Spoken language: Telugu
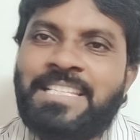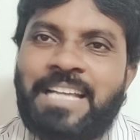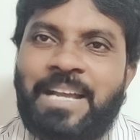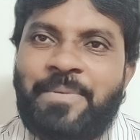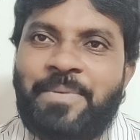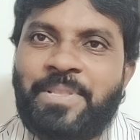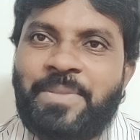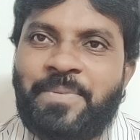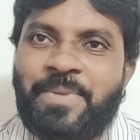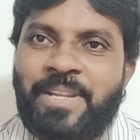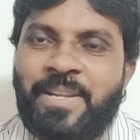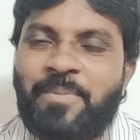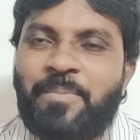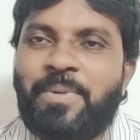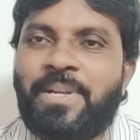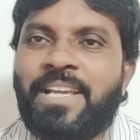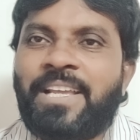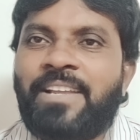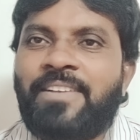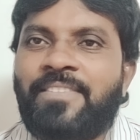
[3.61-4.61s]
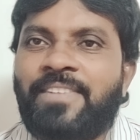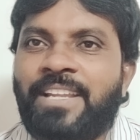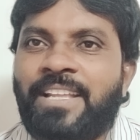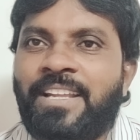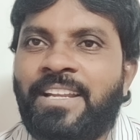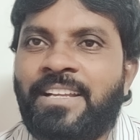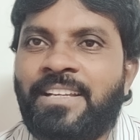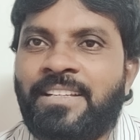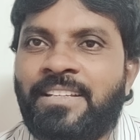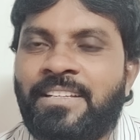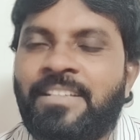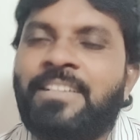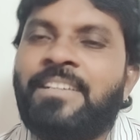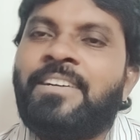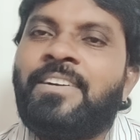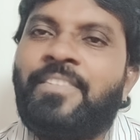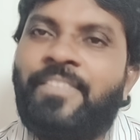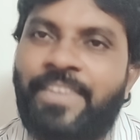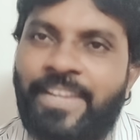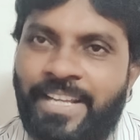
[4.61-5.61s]
సామెత మీరు ఎప్పుడైనా విన్నారా
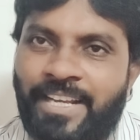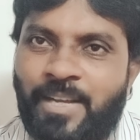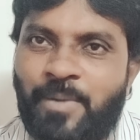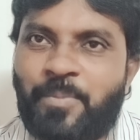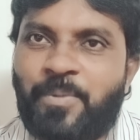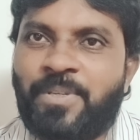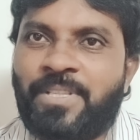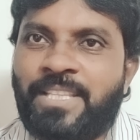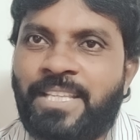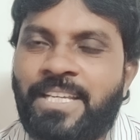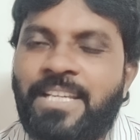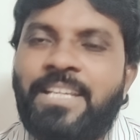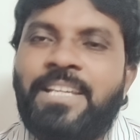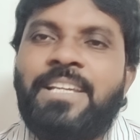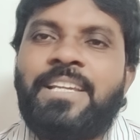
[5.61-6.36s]
వినకపోతే